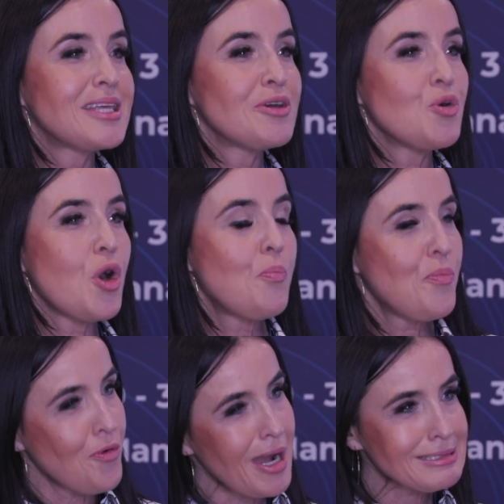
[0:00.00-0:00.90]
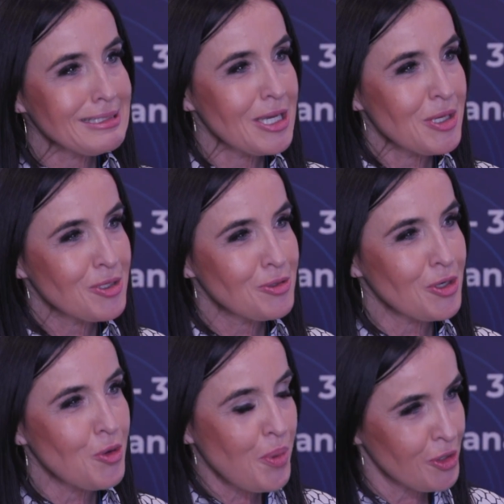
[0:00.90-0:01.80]
tę opłatę,
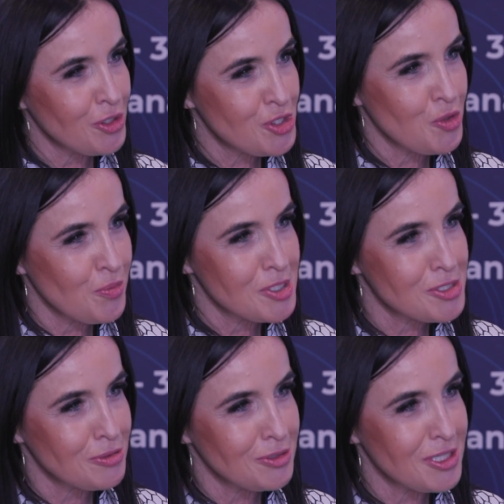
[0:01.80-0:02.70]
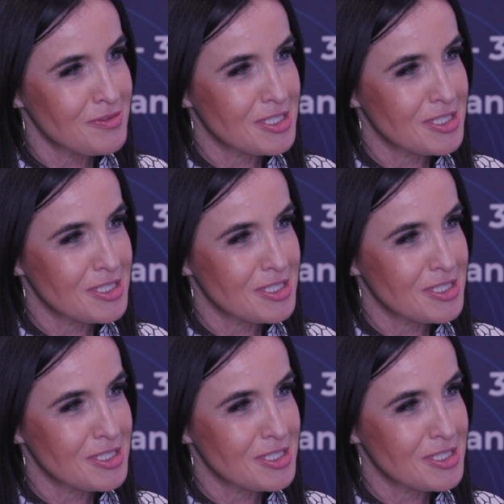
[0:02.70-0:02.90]
którą ponosiłby student